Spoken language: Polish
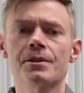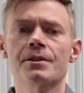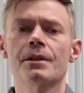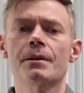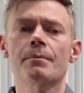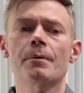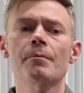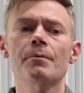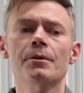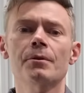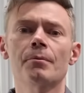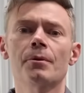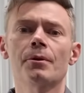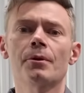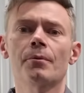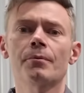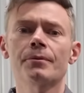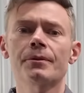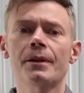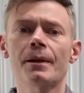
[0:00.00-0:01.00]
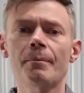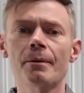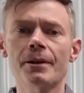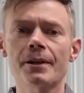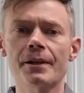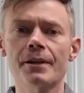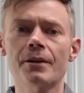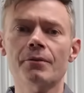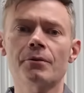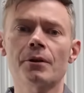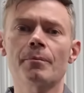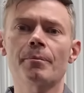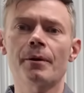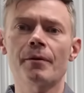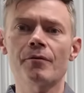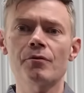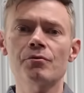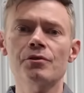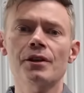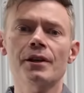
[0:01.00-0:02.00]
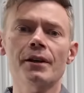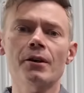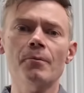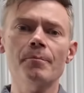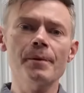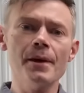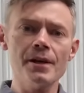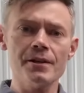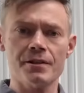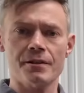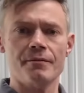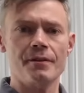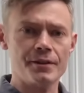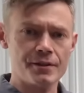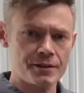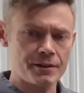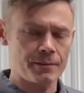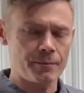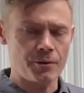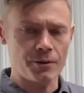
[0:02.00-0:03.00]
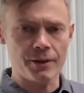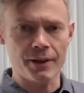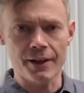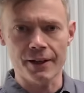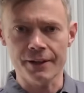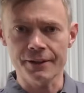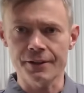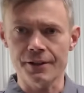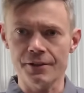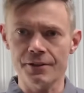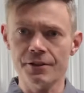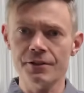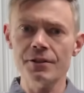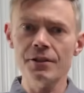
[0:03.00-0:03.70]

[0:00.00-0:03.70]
się zajmiemy, to będą te baterie, które pojawiły się jako pierwsze w naszych samochodach elektrycznych,